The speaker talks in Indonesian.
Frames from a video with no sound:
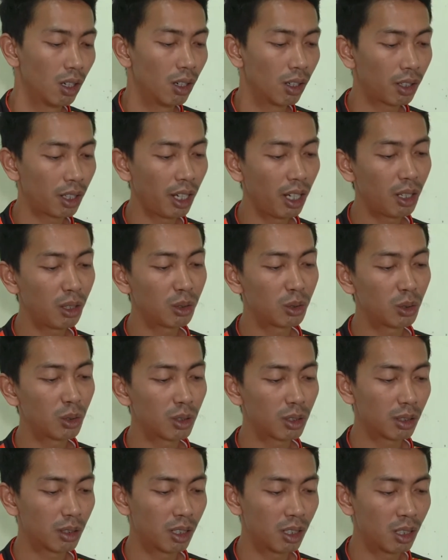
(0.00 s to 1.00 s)
Oke
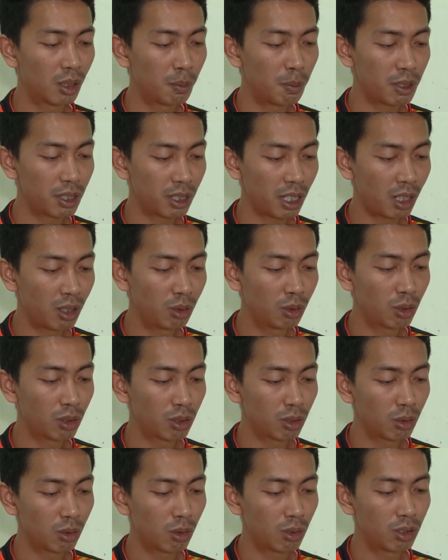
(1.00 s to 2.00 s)
untuk uh, pesan untuk
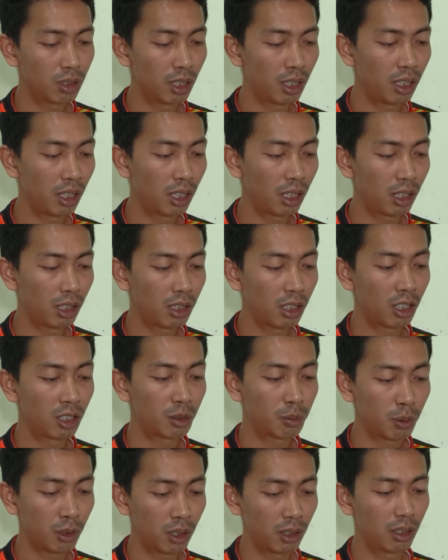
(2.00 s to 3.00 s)
seluruh jaringan Regar
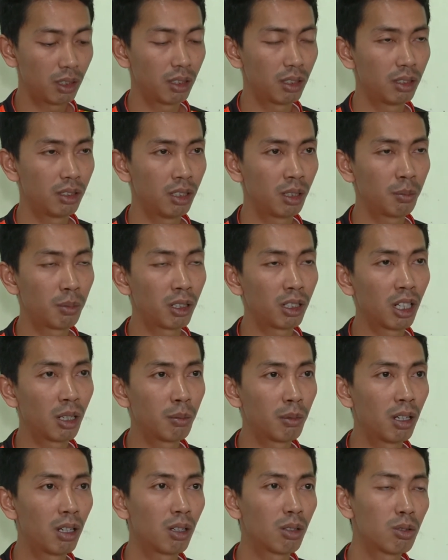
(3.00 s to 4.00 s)
Spot yang
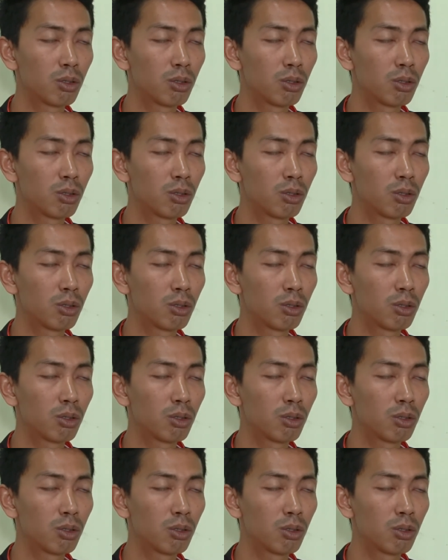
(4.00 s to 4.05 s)
pertama